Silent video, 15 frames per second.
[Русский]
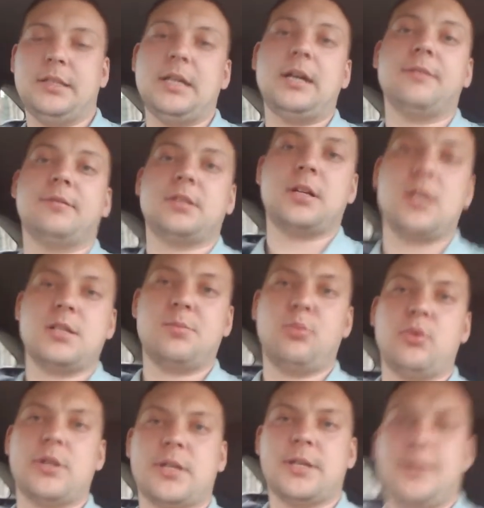на
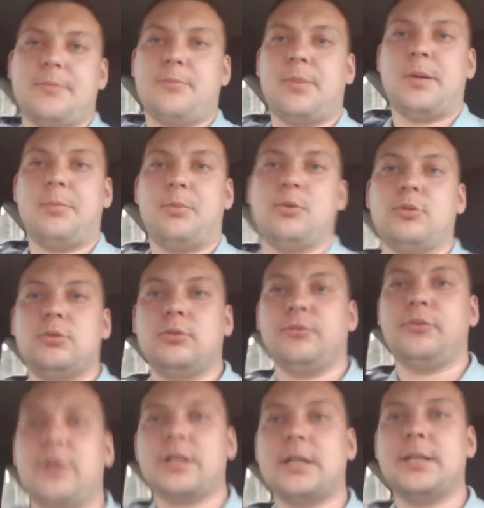авторазборке по поводу
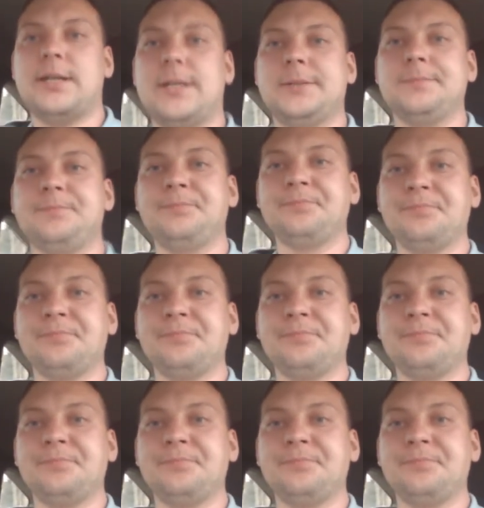форда,